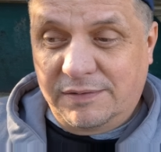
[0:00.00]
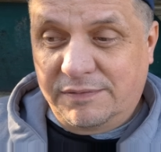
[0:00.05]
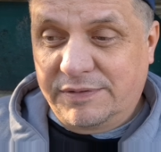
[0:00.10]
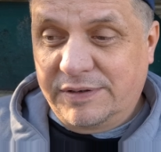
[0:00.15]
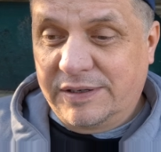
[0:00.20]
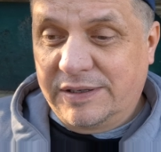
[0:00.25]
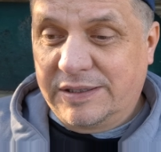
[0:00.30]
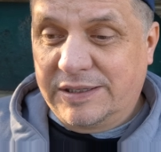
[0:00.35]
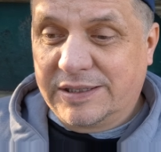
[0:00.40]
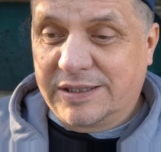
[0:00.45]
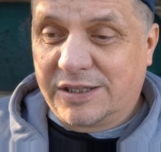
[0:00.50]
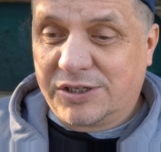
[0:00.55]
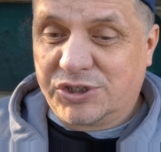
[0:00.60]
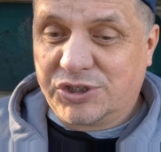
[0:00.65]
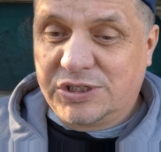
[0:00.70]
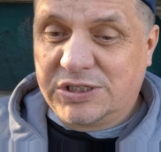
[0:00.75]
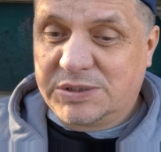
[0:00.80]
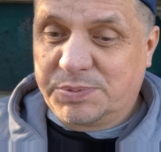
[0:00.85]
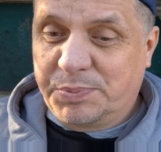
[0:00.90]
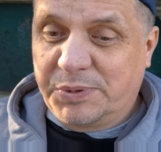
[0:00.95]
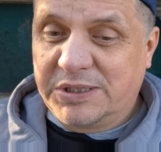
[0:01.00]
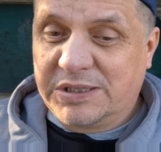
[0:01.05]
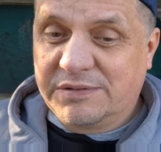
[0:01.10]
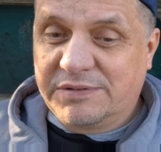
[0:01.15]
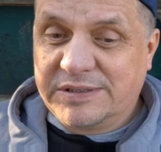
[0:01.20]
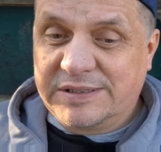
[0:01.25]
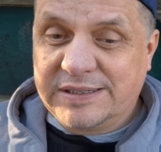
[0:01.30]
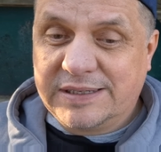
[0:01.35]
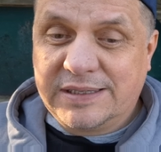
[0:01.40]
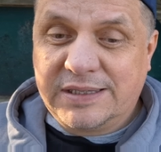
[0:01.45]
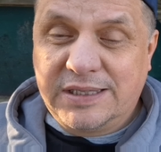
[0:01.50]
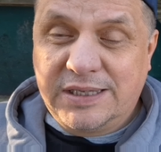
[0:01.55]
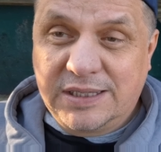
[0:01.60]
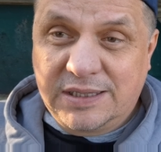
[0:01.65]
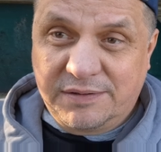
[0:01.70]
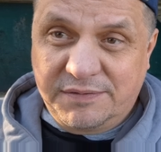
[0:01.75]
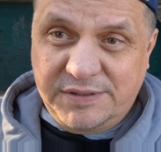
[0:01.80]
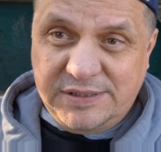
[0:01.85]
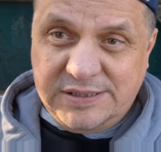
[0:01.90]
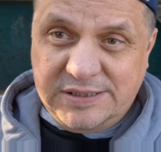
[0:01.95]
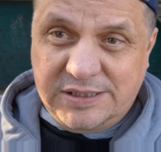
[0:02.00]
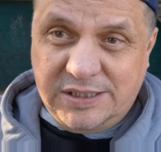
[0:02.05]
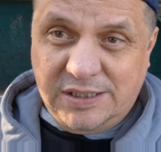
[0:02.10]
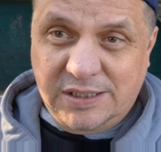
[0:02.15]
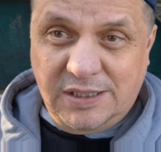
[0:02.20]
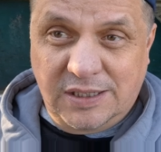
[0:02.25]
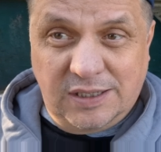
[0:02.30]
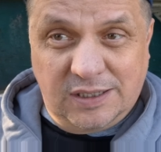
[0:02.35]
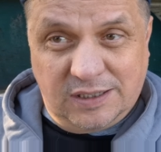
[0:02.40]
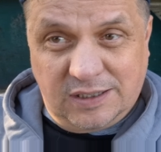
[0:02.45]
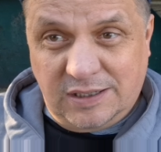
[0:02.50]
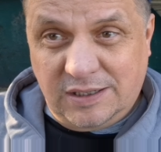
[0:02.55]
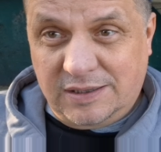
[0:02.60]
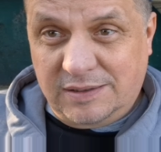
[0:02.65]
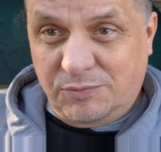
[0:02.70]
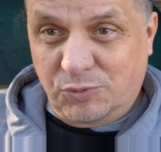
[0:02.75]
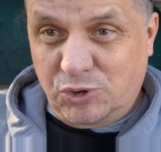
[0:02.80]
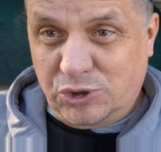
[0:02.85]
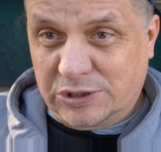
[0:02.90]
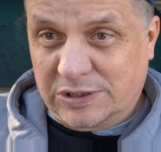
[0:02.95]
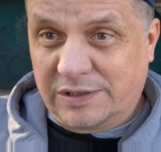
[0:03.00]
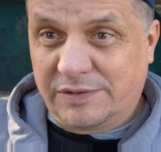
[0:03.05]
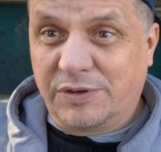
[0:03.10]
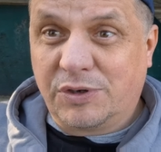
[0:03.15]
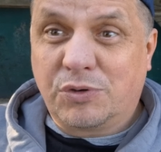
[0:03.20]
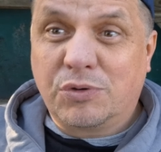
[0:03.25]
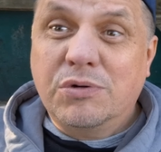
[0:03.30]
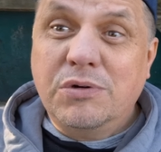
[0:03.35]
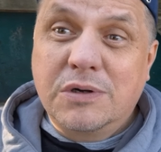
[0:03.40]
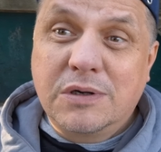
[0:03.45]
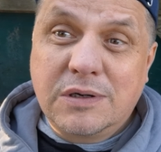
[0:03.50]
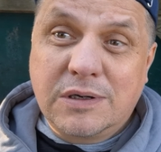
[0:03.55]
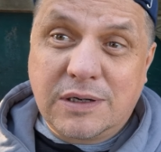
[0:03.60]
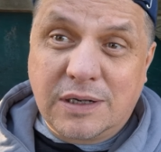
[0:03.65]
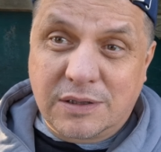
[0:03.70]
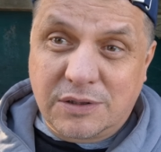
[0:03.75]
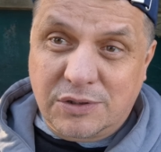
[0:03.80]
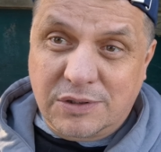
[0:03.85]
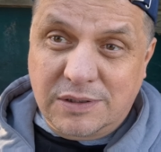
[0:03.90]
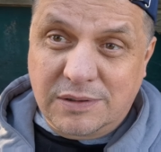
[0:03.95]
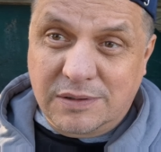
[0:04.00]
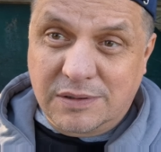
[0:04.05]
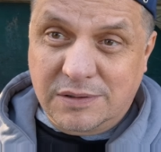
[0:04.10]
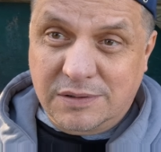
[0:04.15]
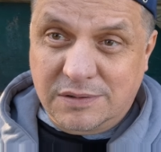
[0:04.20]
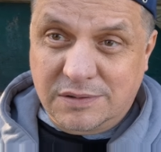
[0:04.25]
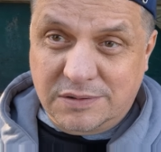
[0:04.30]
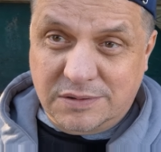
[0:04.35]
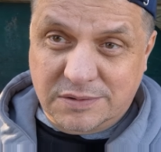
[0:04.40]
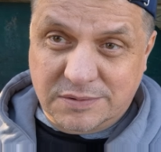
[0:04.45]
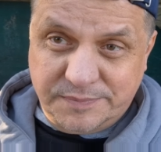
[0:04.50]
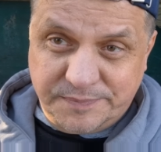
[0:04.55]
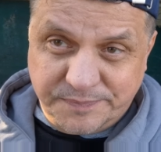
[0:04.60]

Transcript: Вы не должны испытывать ненависти к этому человеку, э,